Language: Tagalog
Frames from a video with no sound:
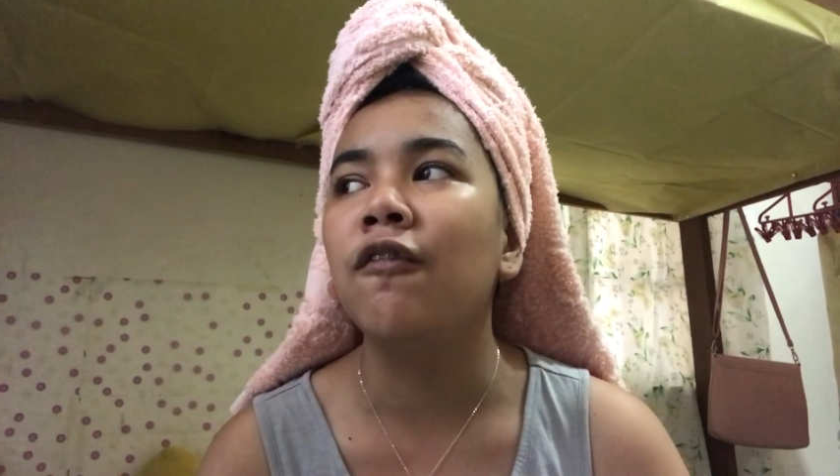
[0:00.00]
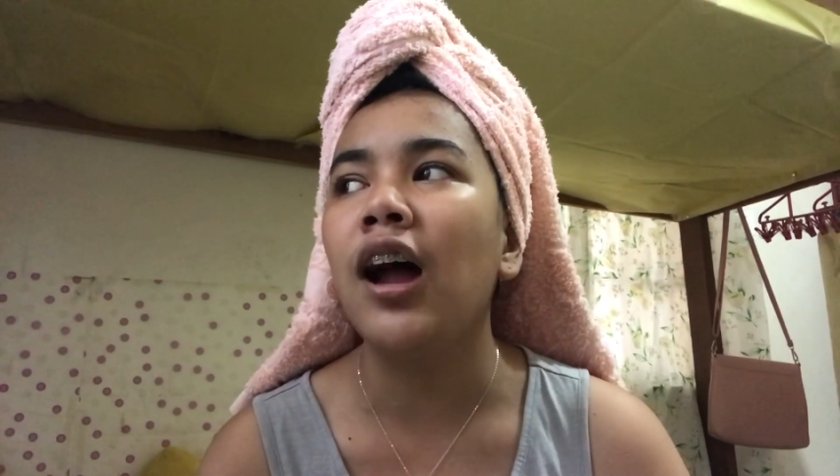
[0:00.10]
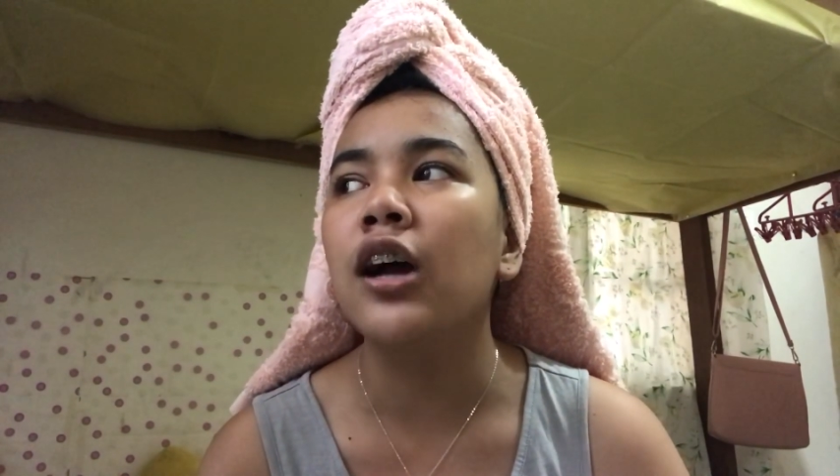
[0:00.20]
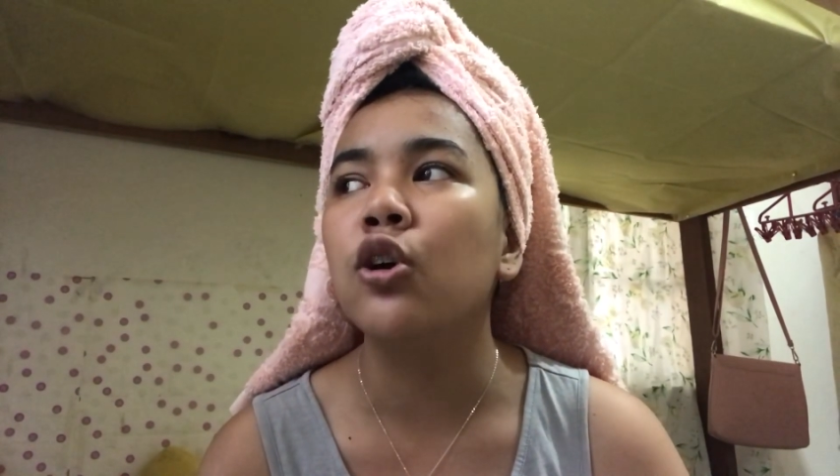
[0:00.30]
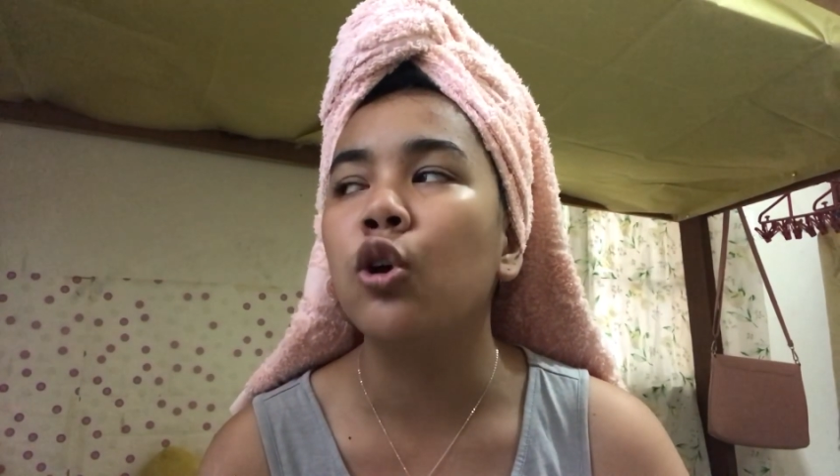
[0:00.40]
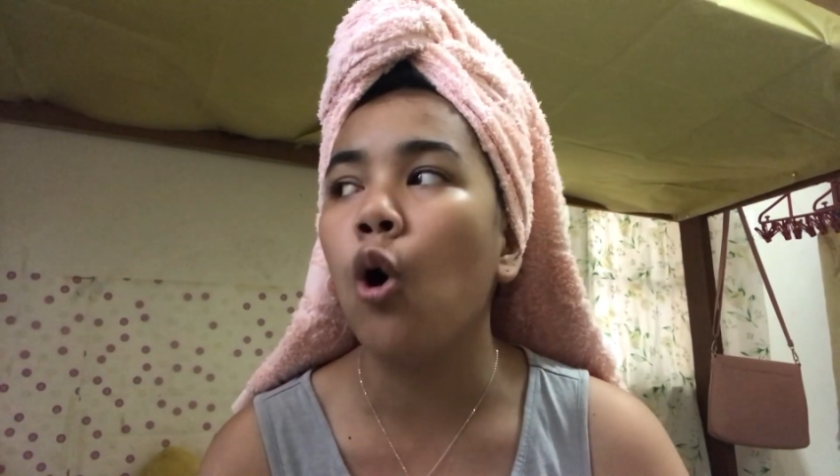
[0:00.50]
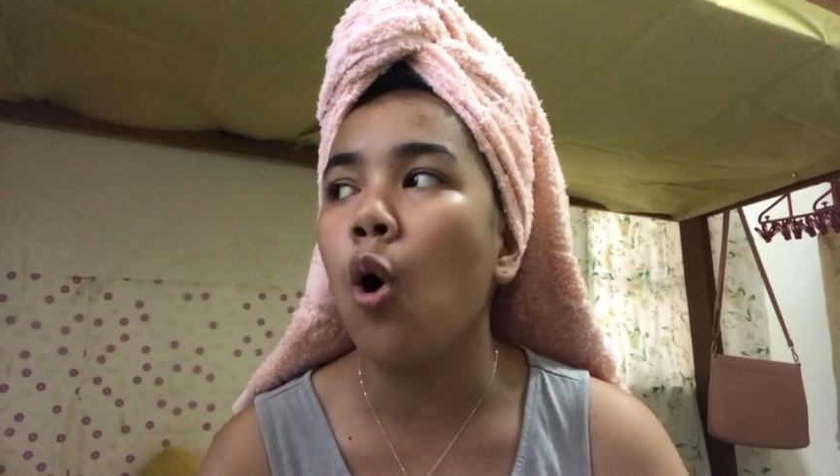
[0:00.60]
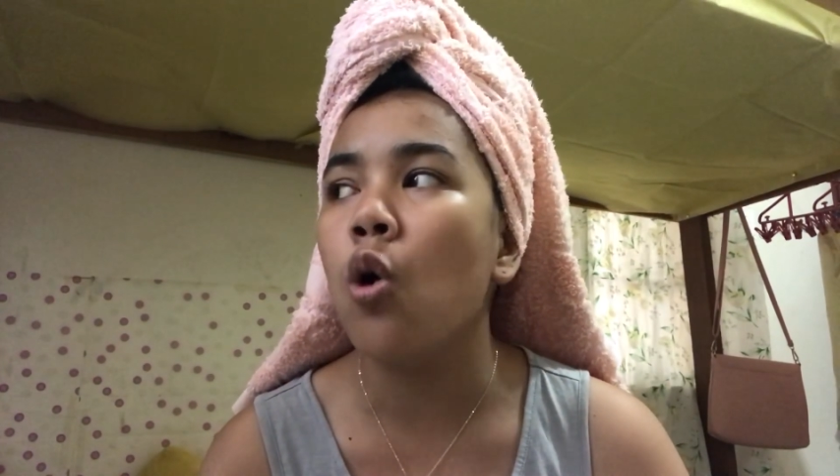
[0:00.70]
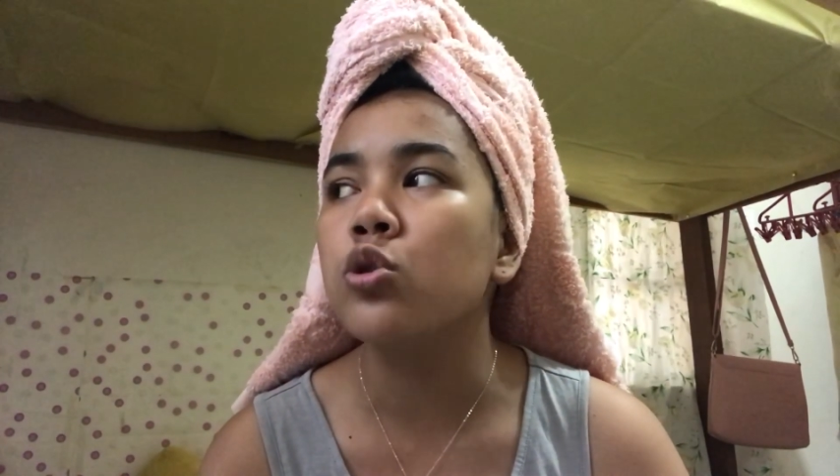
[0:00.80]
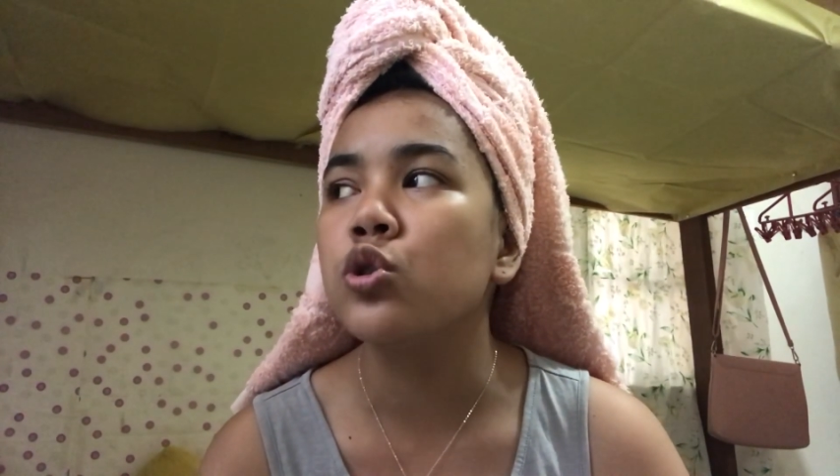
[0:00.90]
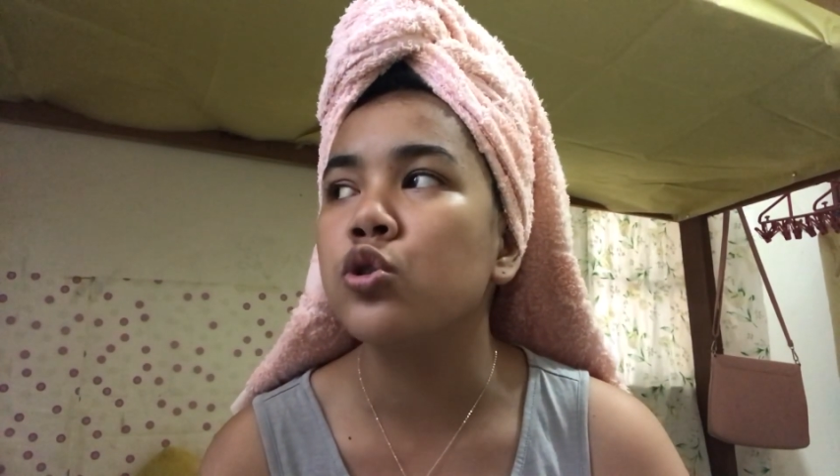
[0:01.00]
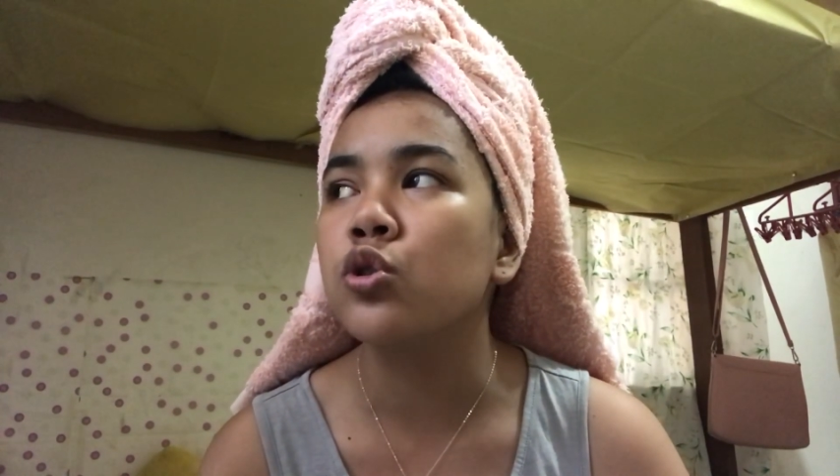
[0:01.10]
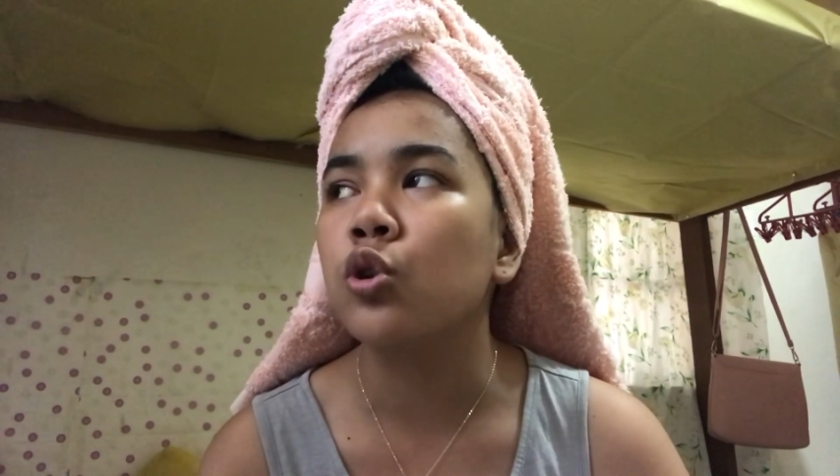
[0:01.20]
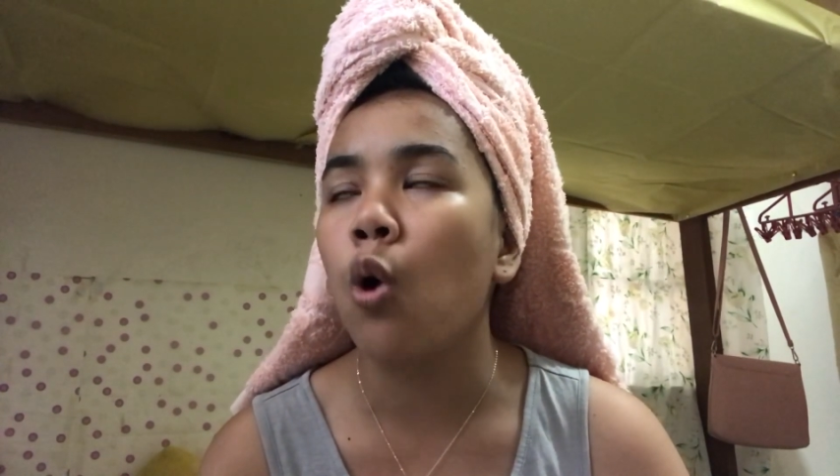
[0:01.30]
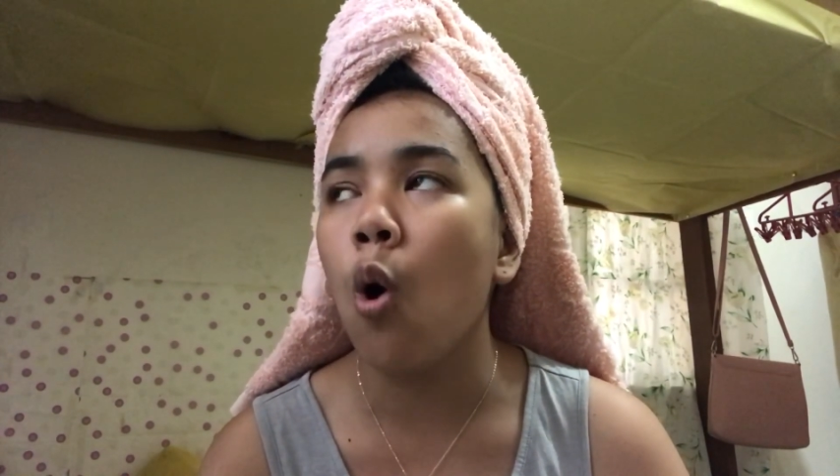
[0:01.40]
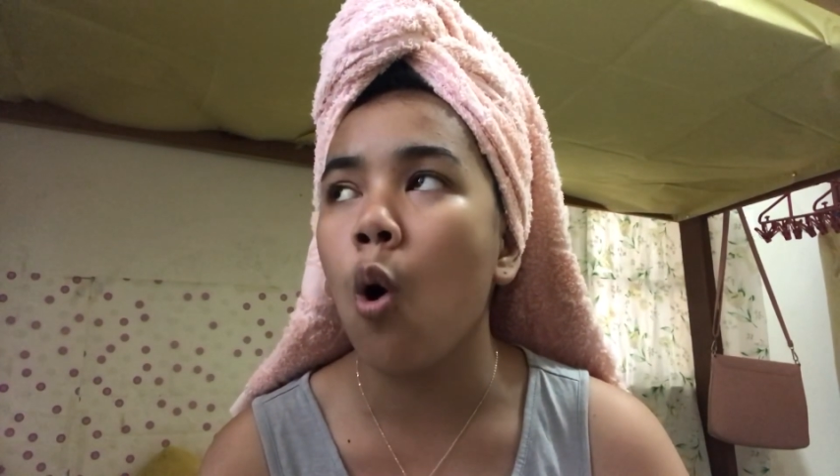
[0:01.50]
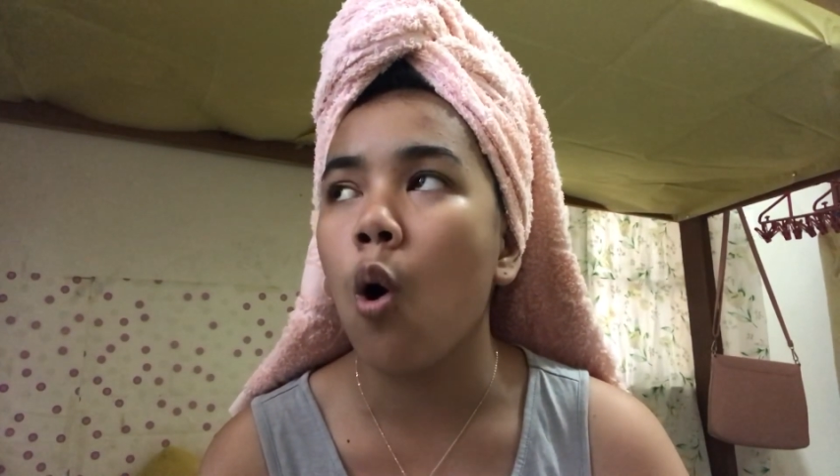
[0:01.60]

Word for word: vlog ko. So,